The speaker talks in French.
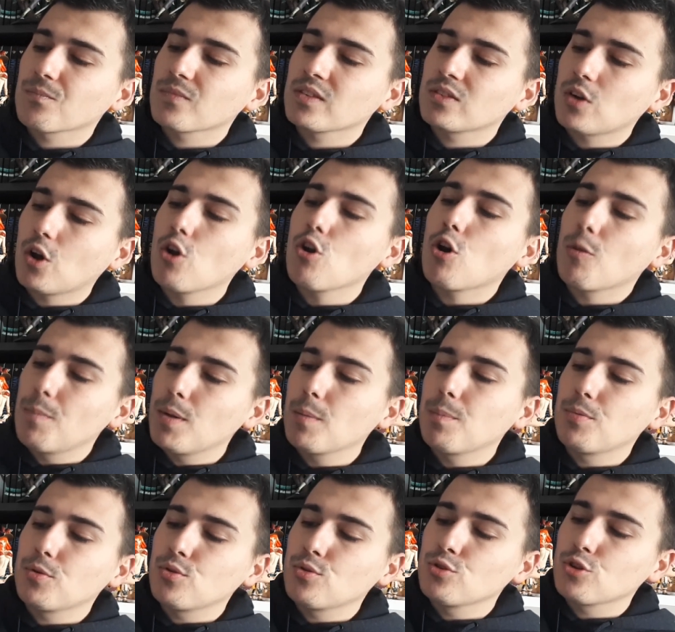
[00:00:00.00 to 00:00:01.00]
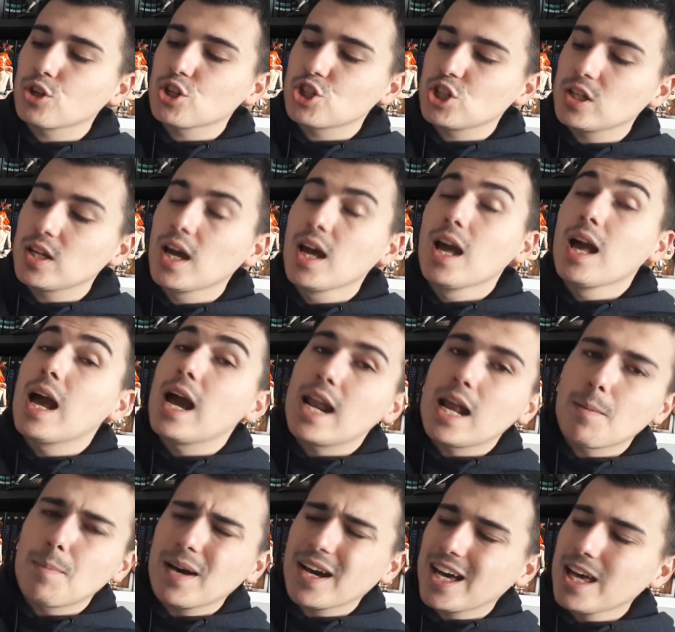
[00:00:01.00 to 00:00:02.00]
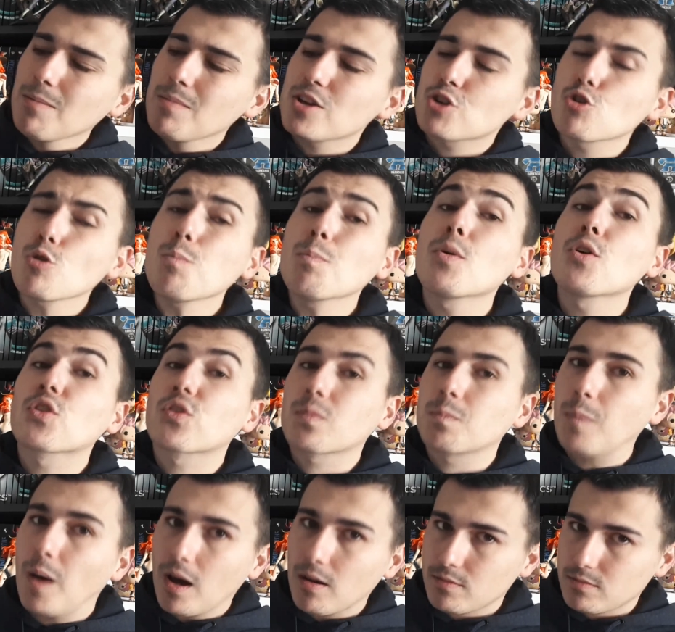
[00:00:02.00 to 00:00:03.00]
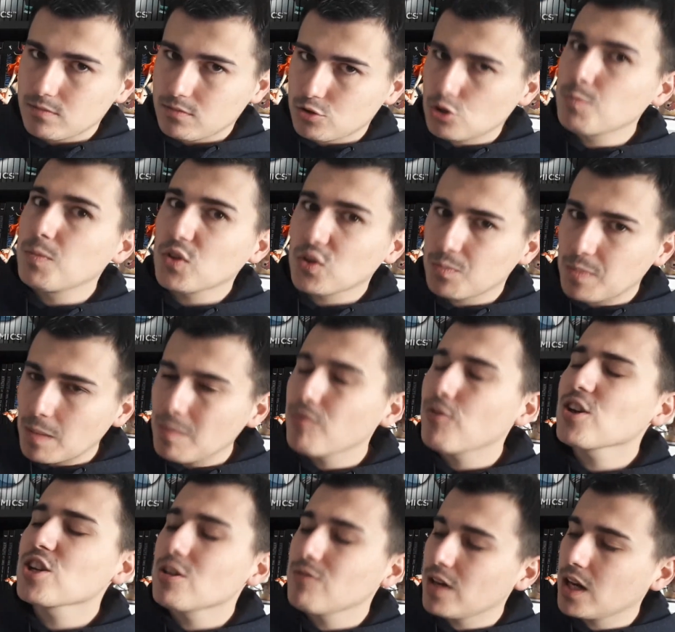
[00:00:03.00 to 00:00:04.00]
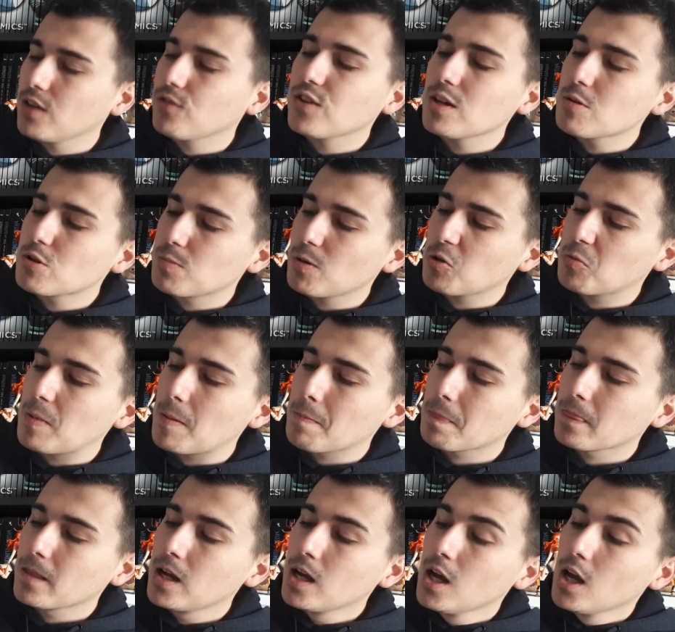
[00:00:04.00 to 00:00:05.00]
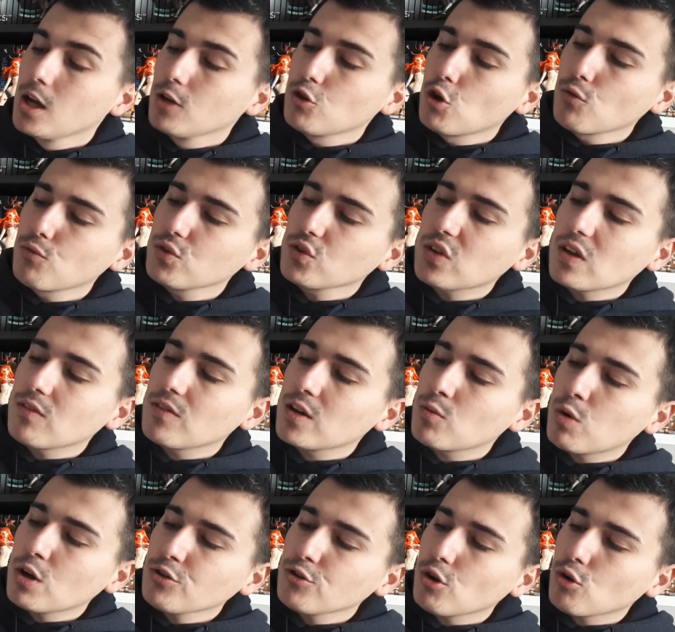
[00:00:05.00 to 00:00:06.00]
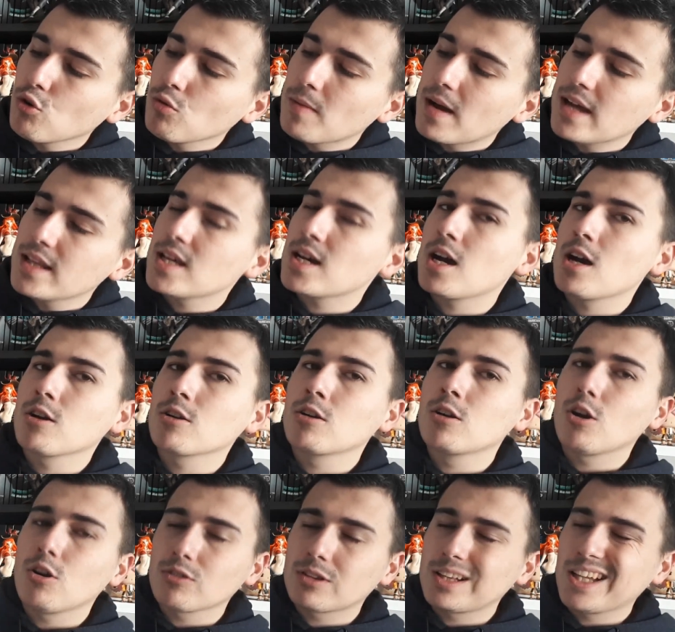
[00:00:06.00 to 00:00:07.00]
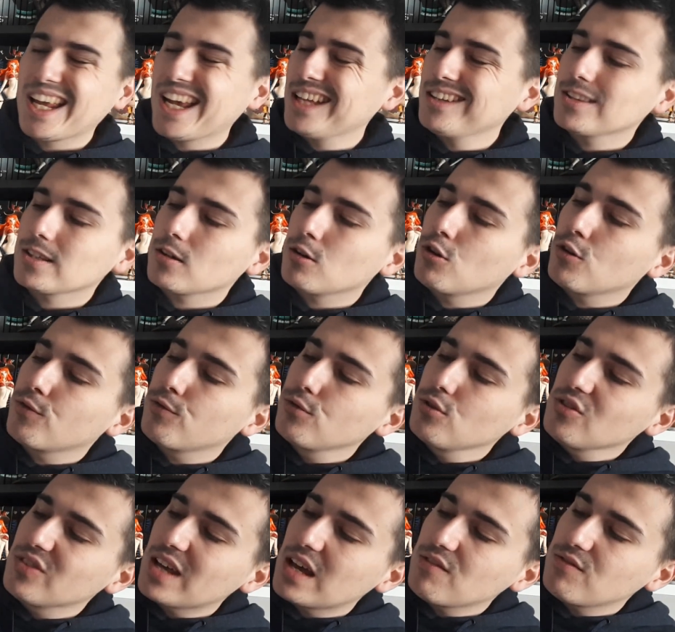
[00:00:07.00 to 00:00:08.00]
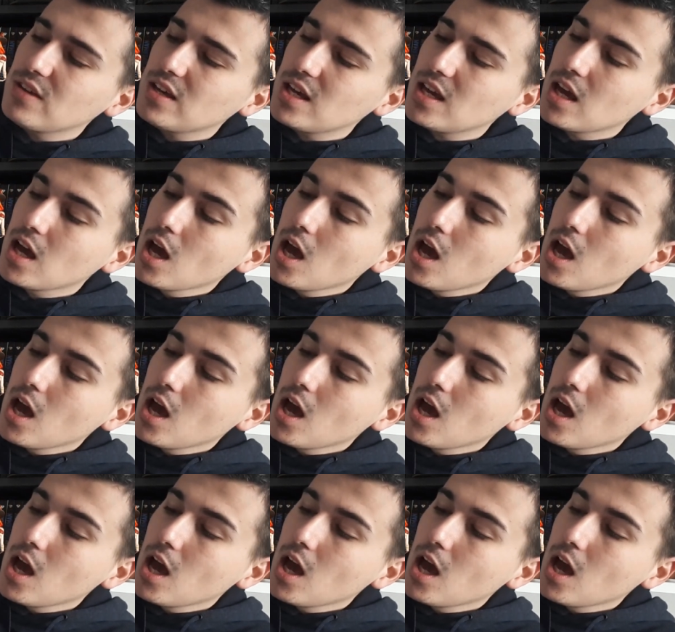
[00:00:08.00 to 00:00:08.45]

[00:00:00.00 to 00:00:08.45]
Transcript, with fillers: dans leur pop euh, d'origine, elle apparaît, mais je pense pas. Je pense pas, mais il faudrait les vérifier, mais je pense pas. Donc vous avez Wonder Woman euh, Gauntlet, euh, vous avez